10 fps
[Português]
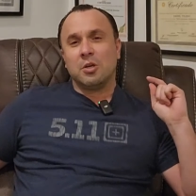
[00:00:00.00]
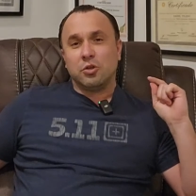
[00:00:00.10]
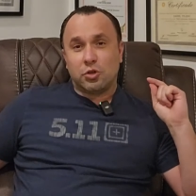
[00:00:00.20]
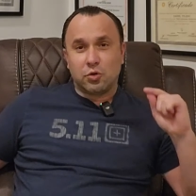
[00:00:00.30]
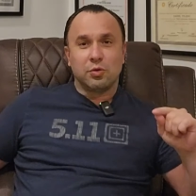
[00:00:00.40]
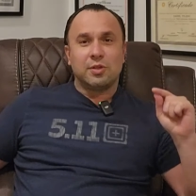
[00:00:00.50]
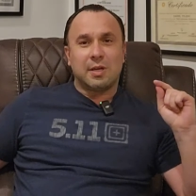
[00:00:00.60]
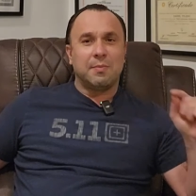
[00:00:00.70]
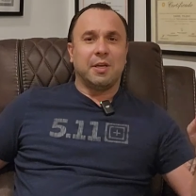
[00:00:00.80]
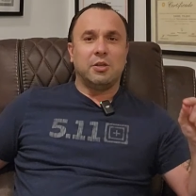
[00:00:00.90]

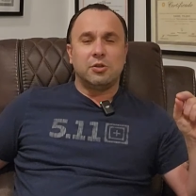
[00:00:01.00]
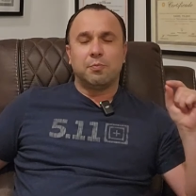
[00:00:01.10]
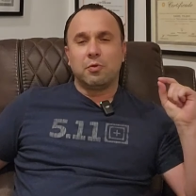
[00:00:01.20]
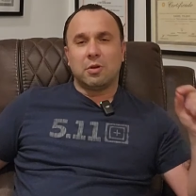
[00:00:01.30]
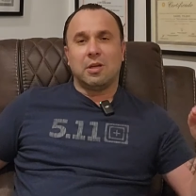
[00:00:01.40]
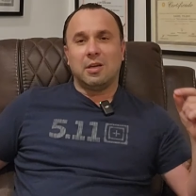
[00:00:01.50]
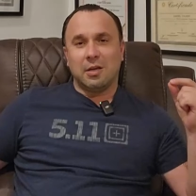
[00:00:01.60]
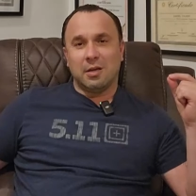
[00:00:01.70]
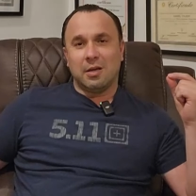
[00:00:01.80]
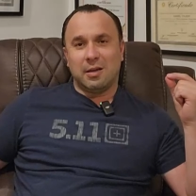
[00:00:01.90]
justamente
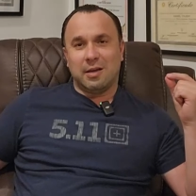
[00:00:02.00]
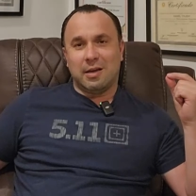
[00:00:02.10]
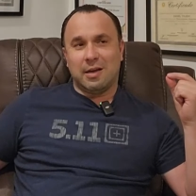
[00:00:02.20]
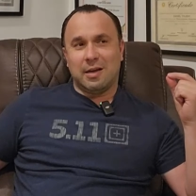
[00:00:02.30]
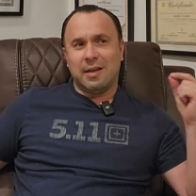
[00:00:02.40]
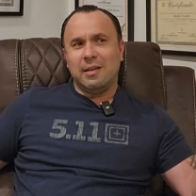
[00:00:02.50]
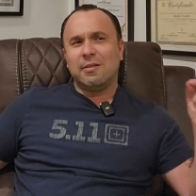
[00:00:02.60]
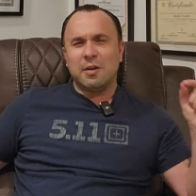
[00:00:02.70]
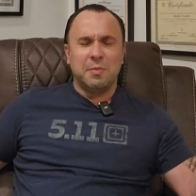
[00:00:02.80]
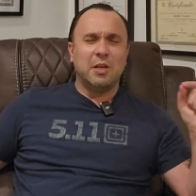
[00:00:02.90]
porque é, ele
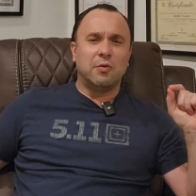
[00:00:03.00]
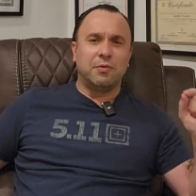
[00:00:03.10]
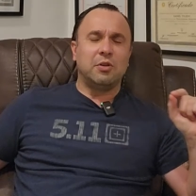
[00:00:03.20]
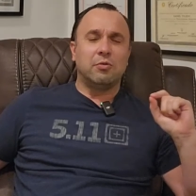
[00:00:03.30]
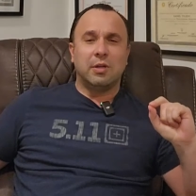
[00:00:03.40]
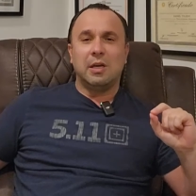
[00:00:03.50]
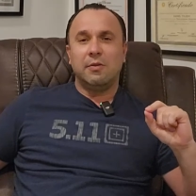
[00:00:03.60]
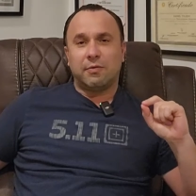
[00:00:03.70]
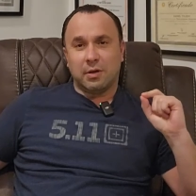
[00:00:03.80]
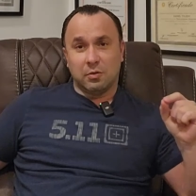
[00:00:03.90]
termina o vídeo dele
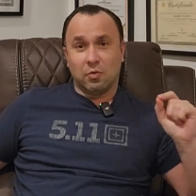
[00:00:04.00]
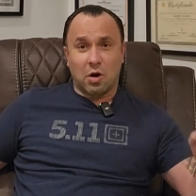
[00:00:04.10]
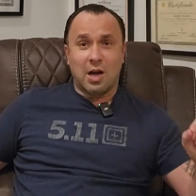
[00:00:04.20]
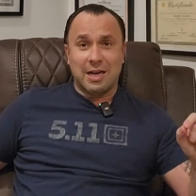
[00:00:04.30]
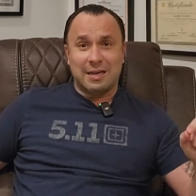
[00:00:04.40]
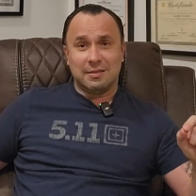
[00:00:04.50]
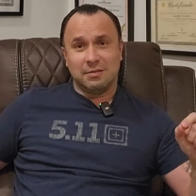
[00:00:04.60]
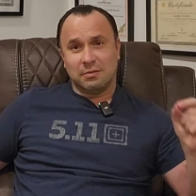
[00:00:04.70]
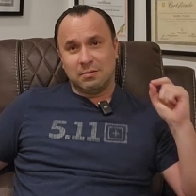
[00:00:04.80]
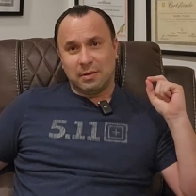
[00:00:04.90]
falando: olha,
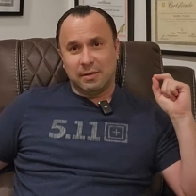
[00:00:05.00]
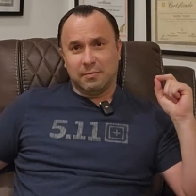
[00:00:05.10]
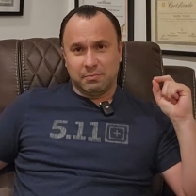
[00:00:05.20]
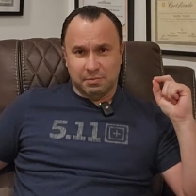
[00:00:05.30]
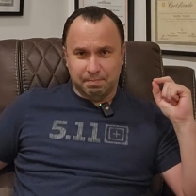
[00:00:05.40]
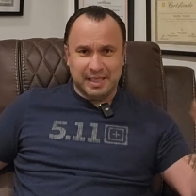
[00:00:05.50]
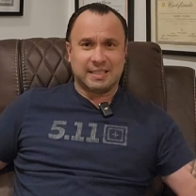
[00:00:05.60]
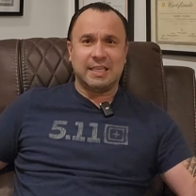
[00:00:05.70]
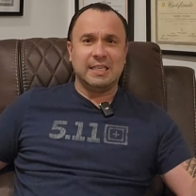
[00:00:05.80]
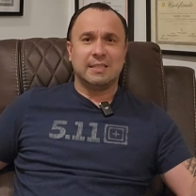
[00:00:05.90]

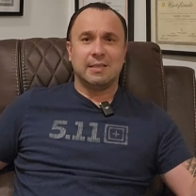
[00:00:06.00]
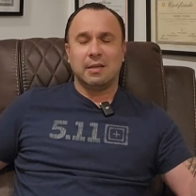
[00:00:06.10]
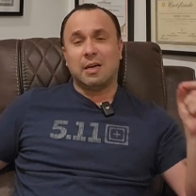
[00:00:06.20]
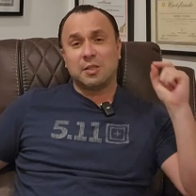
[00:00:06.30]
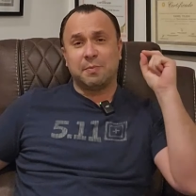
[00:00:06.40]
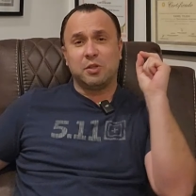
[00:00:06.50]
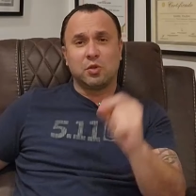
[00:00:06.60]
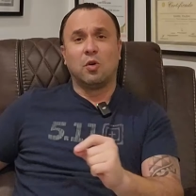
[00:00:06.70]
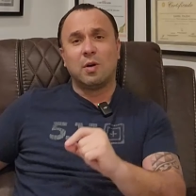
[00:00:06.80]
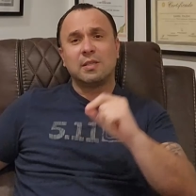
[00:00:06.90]
pesquisem. As
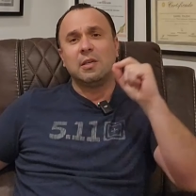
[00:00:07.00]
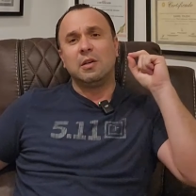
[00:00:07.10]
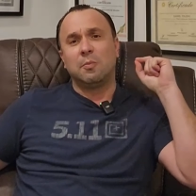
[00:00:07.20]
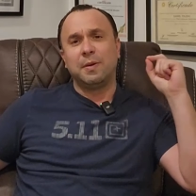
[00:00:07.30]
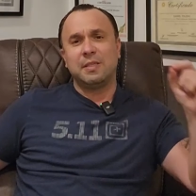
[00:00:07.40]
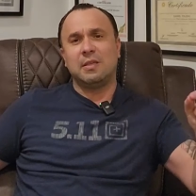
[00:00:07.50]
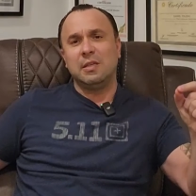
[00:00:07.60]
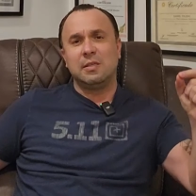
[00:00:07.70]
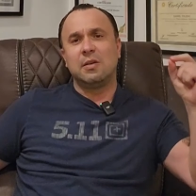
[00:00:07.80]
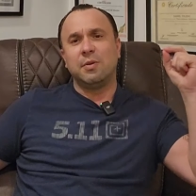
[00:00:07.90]
pessoas que não
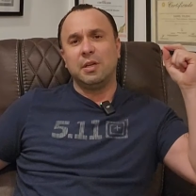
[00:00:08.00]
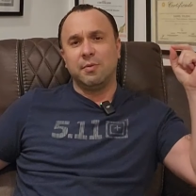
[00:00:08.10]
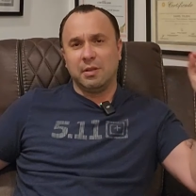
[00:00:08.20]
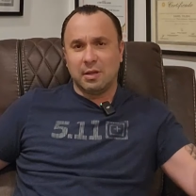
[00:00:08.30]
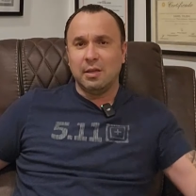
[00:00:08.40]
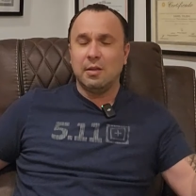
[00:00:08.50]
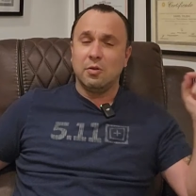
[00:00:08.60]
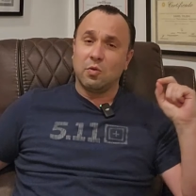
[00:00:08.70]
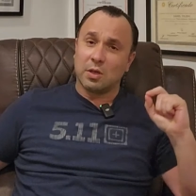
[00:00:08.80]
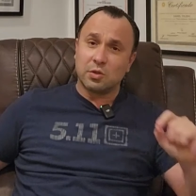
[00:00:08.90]
pesquisam e não entendem
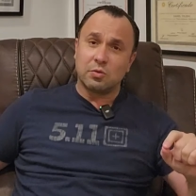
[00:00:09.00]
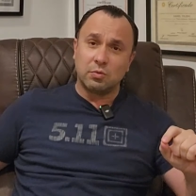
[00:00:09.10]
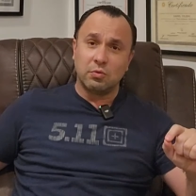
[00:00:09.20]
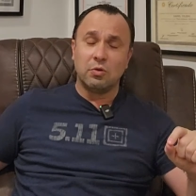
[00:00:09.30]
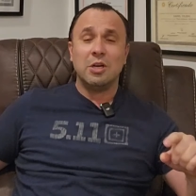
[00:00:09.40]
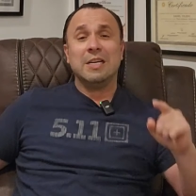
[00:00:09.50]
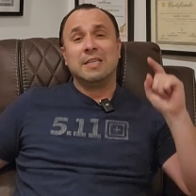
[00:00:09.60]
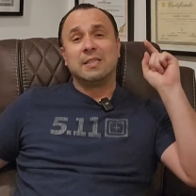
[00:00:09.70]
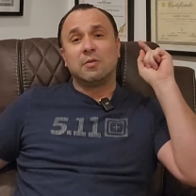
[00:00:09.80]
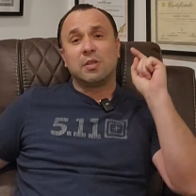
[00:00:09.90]
do assunto
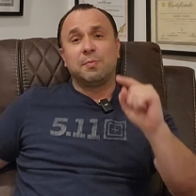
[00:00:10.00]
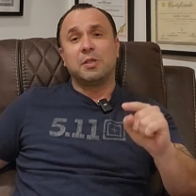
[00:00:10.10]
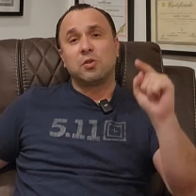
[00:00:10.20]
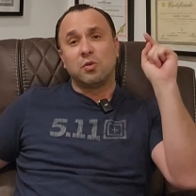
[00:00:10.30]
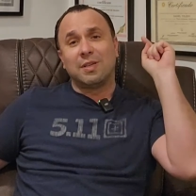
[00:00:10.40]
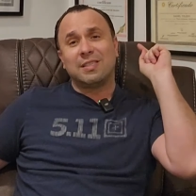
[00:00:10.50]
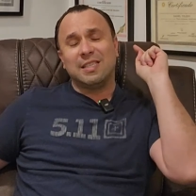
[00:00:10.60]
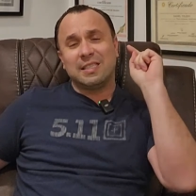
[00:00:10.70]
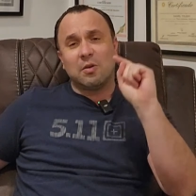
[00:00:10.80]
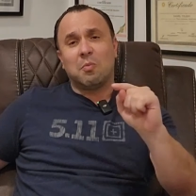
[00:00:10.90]
são as pessoas
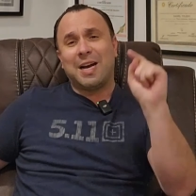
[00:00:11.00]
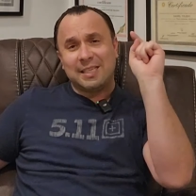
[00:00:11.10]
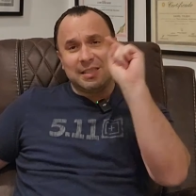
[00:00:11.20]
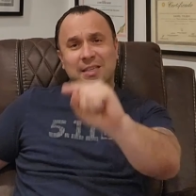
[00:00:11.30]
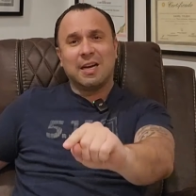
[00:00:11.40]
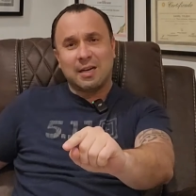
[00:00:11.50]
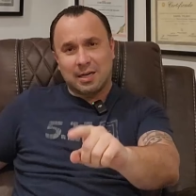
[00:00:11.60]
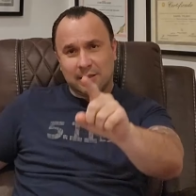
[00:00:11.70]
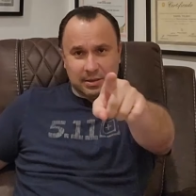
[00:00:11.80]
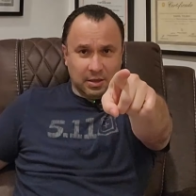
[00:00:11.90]
que são mais
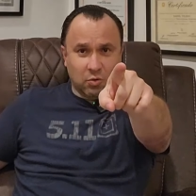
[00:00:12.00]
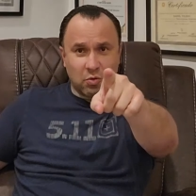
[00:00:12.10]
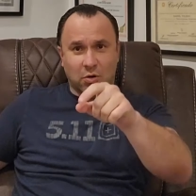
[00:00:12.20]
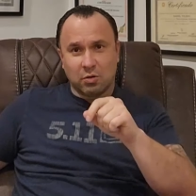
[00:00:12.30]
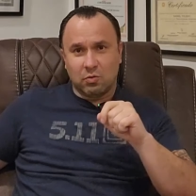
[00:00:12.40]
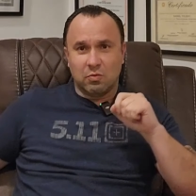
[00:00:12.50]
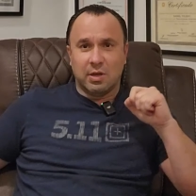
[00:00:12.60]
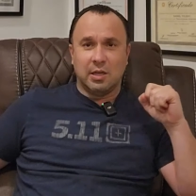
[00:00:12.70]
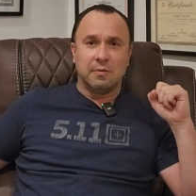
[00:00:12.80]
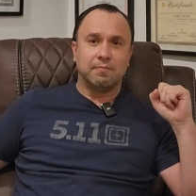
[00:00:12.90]
enganadas. Eu concordo com
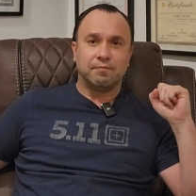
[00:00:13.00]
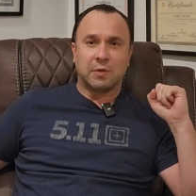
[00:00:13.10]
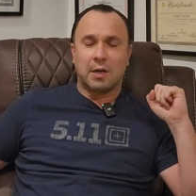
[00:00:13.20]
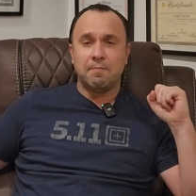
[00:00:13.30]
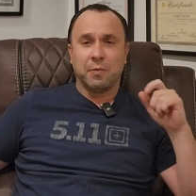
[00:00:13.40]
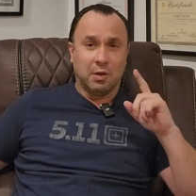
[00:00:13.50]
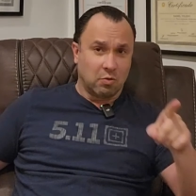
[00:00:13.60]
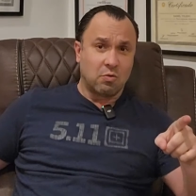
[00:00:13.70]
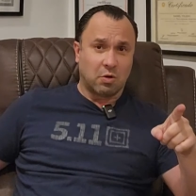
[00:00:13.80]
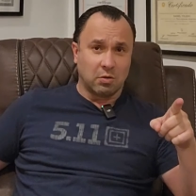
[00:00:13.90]
ele tá? Eu
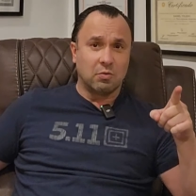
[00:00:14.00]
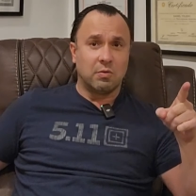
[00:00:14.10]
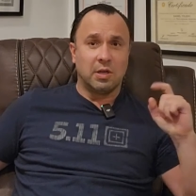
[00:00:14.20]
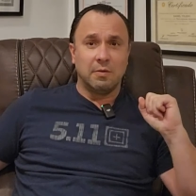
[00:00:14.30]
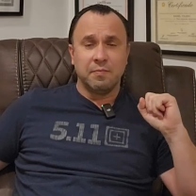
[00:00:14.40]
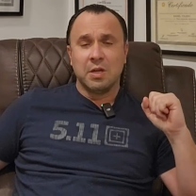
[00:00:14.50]
concordo com ele.